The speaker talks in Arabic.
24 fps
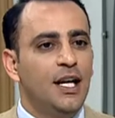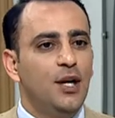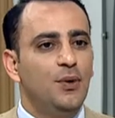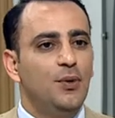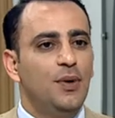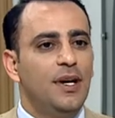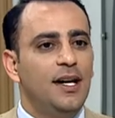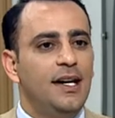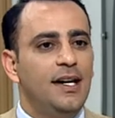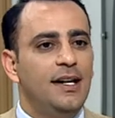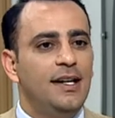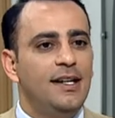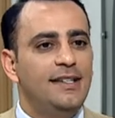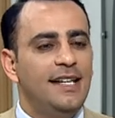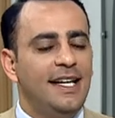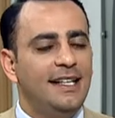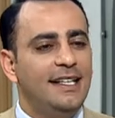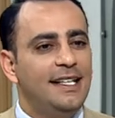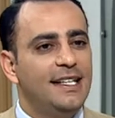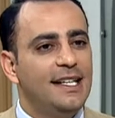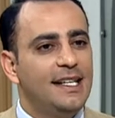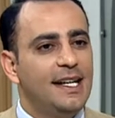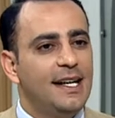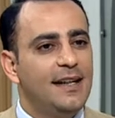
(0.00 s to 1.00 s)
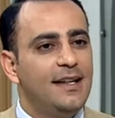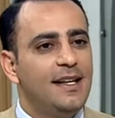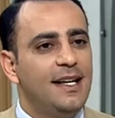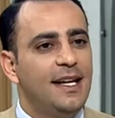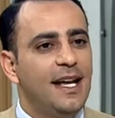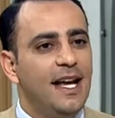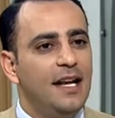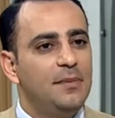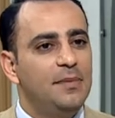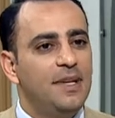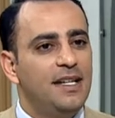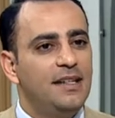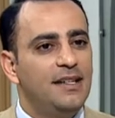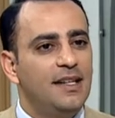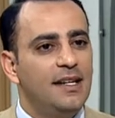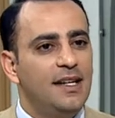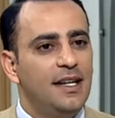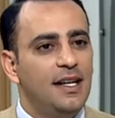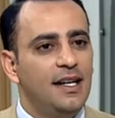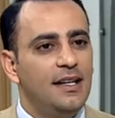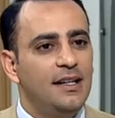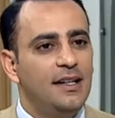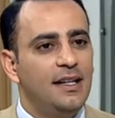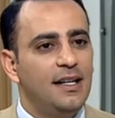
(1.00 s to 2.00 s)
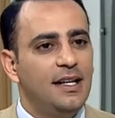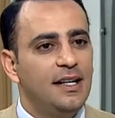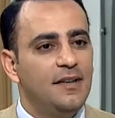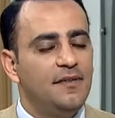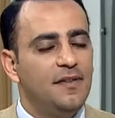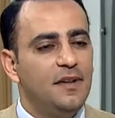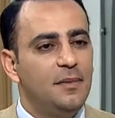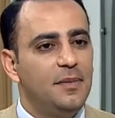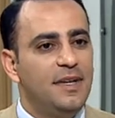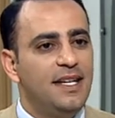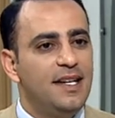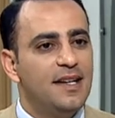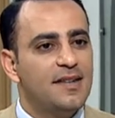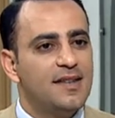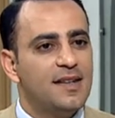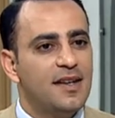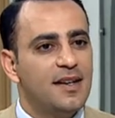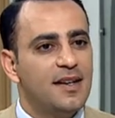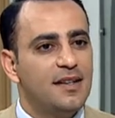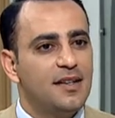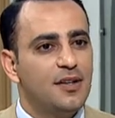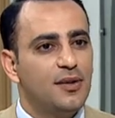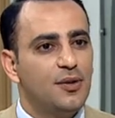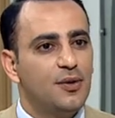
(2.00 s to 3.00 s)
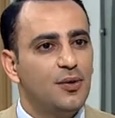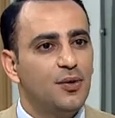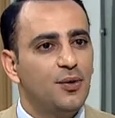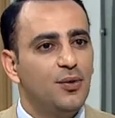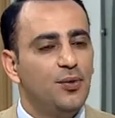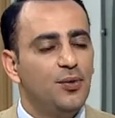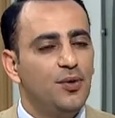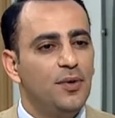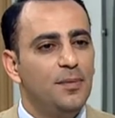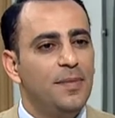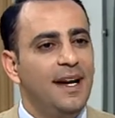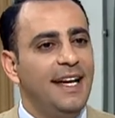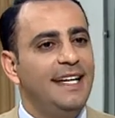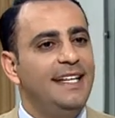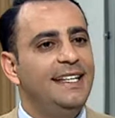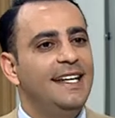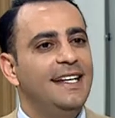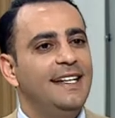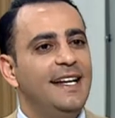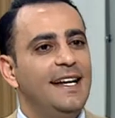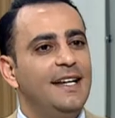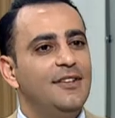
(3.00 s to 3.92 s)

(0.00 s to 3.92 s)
وتحديدا هذه الماده الفيلميه سلطت الضوء بعيدا